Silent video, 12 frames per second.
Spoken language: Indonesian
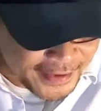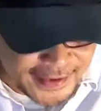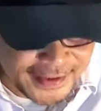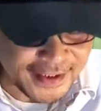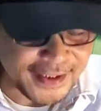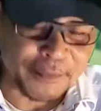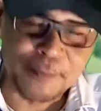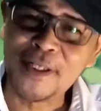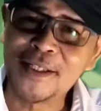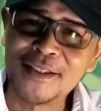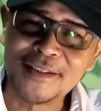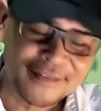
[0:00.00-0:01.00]
Jadi di sini
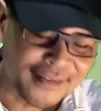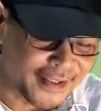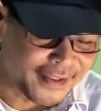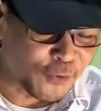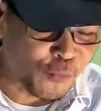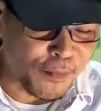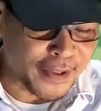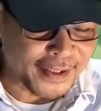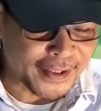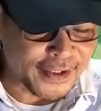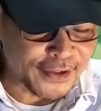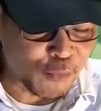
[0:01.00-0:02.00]
memang saya selalu
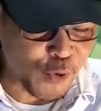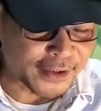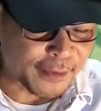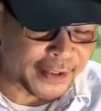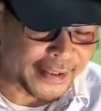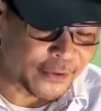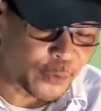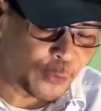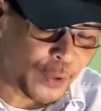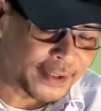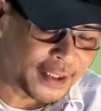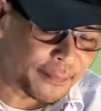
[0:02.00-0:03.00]
membayangkan sebuah tablet
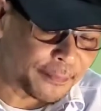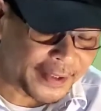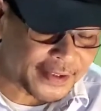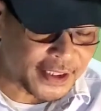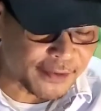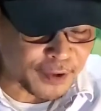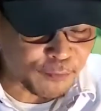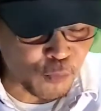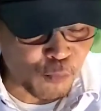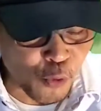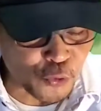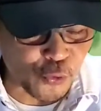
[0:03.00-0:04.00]
Android itu hanyalah versi
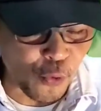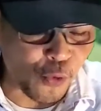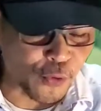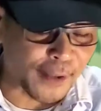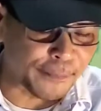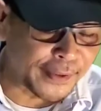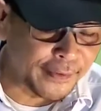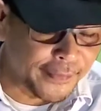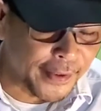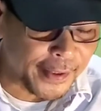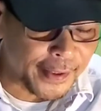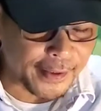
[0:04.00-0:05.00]
smartphone bongsor,
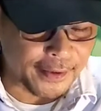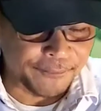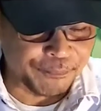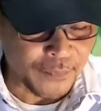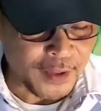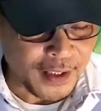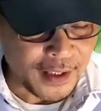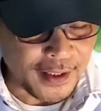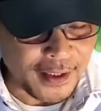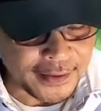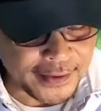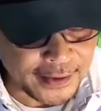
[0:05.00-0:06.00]
HP gede,
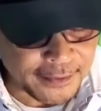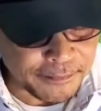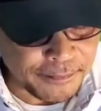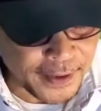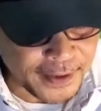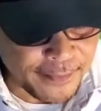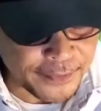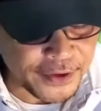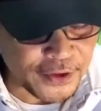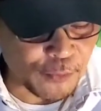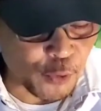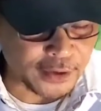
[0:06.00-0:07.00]
uh, dan pernah
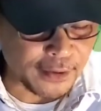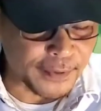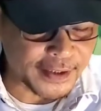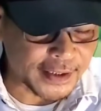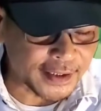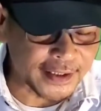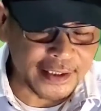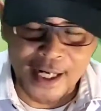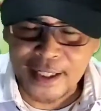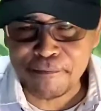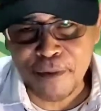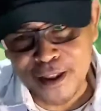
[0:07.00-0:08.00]
menjadi sebuah tablet
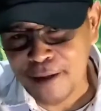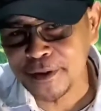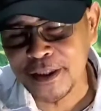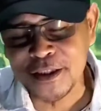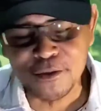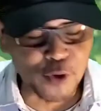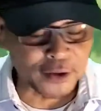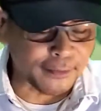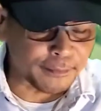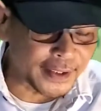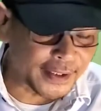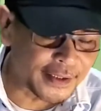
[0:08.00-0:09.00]
tidak akan pernah menjadi
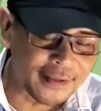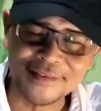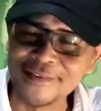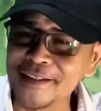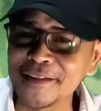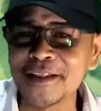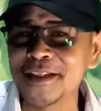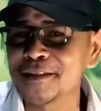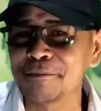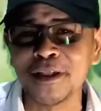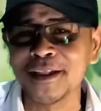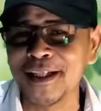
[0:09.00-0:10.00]
sebuah tablet
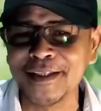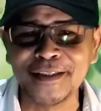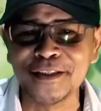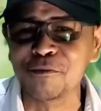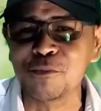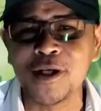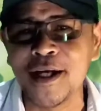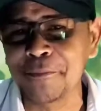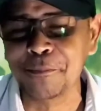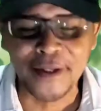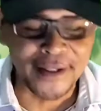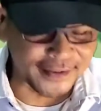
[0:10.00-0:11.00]
sejati seperti layaknya
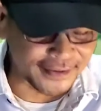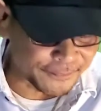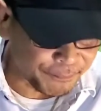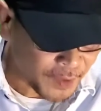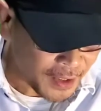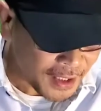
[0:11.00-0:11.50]
sebuah iPad.